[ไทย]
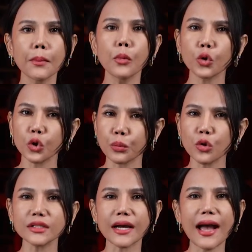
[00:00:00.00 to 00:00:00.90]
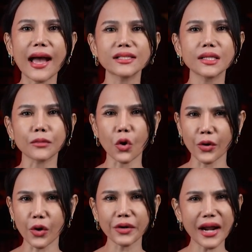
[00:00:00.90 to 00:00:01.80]
บุรุษผู้สังหารสิบโท
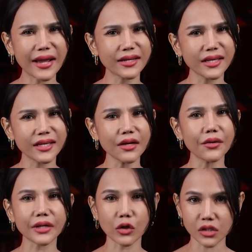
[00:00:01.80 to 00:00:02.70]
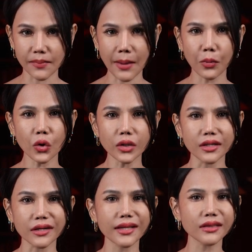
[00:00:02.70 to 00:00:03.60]
โนตรายนี้เราจะมาพูด
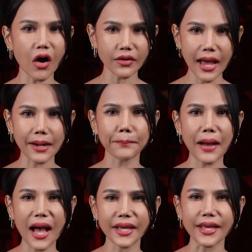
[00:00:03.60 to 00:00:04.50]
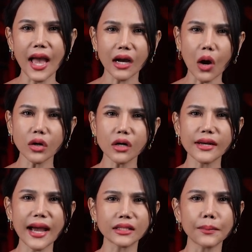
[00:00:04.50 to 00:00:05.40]
ถึงในตอนถัดไปเขาคือ
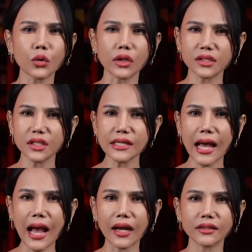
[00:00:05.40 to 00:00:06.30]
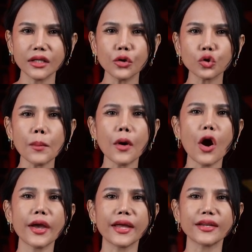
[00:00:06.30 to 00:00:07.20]
นายตำรวจชื่อดังที่ร่วม
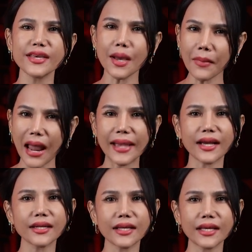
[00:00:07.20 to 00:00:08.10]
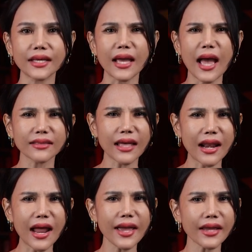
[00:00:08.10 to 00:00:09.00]
ก่อเหตุเที่ยมหลายคดี แต่
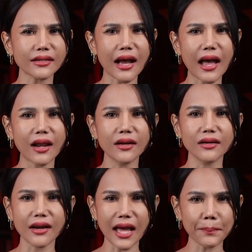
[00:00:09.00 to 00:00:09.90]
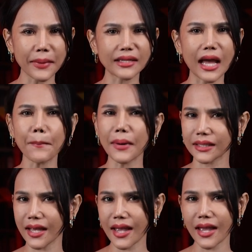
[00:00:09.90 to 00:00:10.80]
ละเหตุการณ์ลือลั่นไปทั้งป
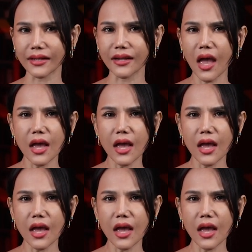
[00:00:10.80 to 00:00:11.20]
ระเทศ